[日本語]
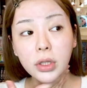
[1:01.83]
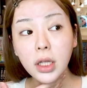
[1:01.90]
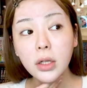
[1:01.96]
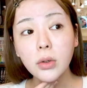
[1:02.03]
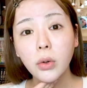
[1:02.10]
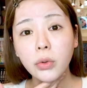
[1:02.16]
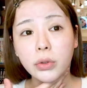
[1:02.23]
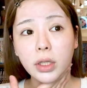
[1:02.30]
テ
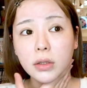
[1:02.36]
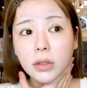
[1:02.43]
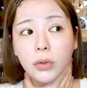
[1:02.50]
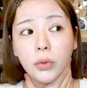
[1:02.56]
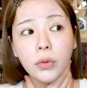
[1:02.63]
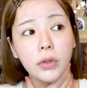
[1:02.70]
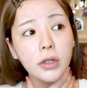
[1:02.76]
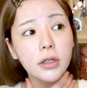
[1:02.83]
る女って
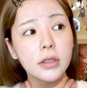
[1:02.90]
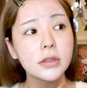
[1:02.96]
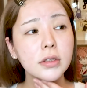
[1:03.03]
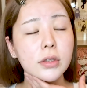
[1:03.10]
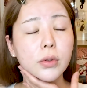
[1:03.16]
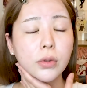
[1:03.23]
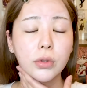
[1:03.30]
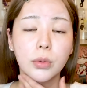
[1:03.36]
どんな感
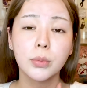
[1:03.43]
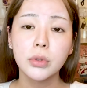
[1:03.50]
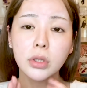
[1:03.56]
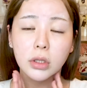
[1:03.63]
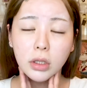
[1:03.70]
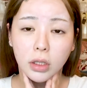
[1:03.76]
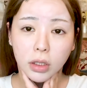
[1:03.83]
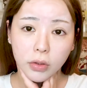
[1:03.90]
じだろうって思っ
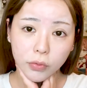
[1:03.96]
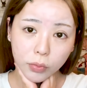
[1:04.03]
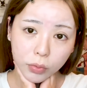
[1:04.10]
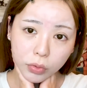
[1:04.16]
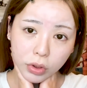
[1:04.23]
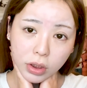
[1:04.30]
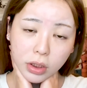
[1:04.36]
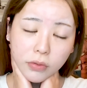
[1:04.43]
たら結果そ
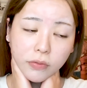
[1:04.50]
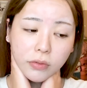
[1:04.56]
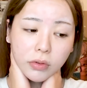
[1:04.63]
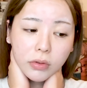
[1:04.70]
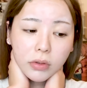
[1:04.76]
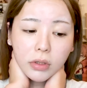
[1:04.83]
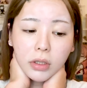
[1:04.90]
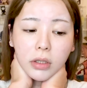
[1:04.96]
こに行き着
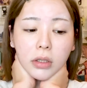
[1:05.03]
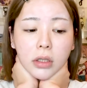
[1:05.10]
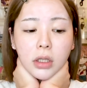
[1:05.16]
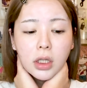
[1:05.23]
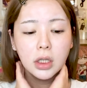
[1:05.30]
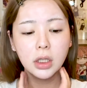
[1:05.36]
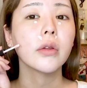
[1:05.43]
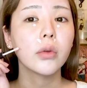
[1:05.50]
くくない
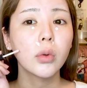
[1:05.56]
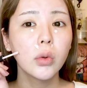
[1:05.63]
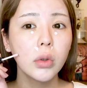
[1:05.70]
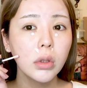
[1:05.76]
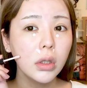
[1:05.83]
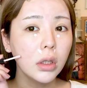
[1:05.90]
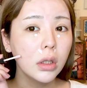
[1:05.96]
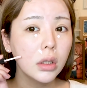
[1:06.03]
そ
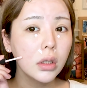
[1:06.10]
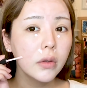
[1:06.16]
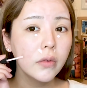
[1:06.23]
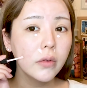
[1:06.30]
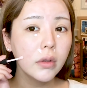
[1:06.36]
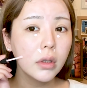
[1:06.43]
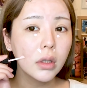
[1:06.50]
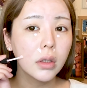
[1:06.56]
こに行き
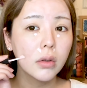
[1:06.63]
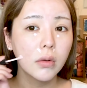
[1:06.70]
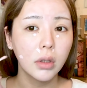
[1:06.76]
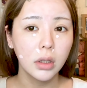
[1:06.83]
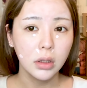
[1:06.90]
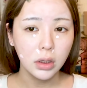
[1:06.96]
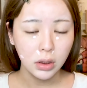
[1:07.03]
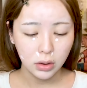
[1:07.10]
着いた
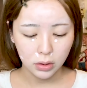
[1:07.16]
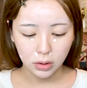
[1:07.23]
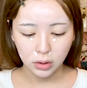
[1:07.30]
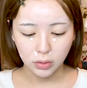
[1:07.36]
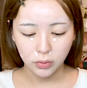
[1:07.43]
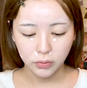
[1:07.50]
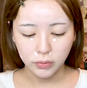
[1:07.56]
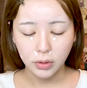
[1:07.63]
のはいいんだ
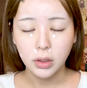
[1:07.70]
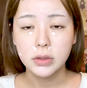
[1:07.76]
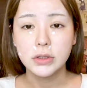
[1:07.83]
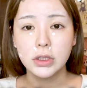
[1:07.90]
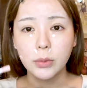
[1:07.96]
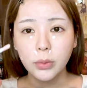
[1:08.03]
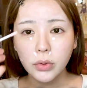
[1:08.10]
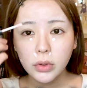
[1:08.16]
けどさ
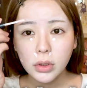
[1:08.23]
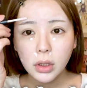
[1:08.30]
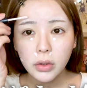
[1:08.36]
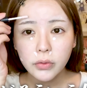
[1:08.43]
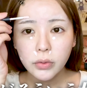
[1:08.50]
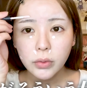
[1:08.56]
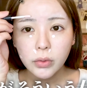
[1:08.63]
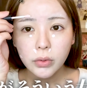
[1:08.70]
自分
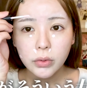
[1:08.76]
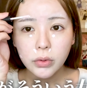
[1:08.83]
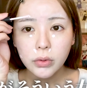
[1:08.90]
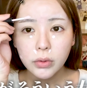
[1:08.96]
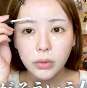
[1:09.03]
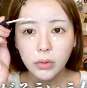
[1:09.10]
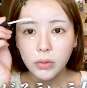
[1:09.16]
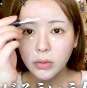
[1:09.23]
がそうい
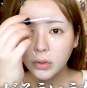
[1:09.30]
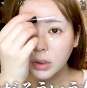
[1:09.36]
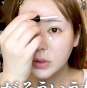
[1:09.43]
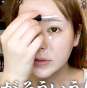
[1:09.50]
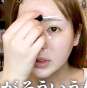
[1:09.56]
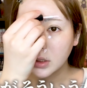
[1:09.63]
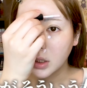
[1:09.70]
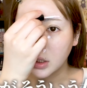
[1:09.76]
う
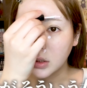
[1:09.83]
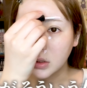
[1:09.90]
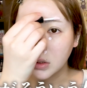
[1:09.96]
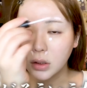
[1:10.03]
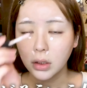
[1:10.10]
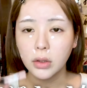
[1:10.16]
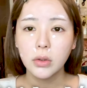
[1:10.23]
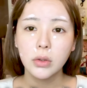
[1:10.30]
女じゃないっ
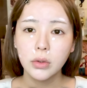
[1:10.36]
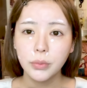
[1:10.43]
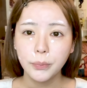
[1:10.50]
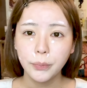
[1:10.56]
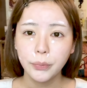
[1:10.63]
ていう